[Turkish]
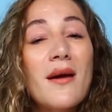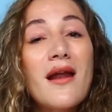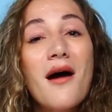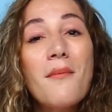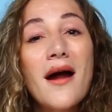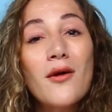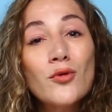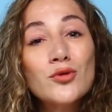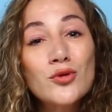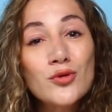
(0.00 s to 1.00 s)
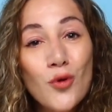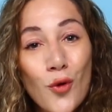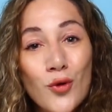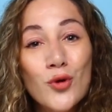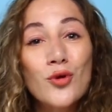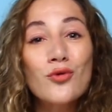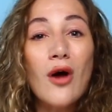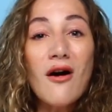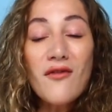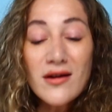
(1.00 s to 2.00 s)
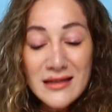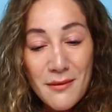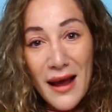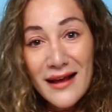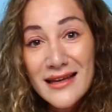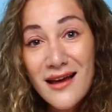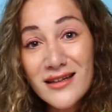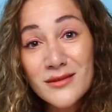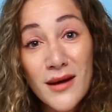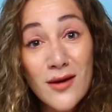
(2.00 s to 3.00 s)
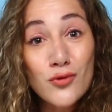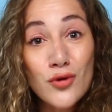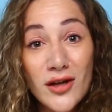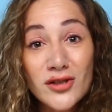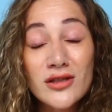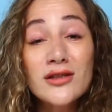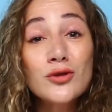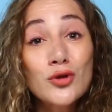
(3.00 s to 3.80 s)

Beraber oturun, okuyun. Daha fazla belki yazmaya uğraştırın.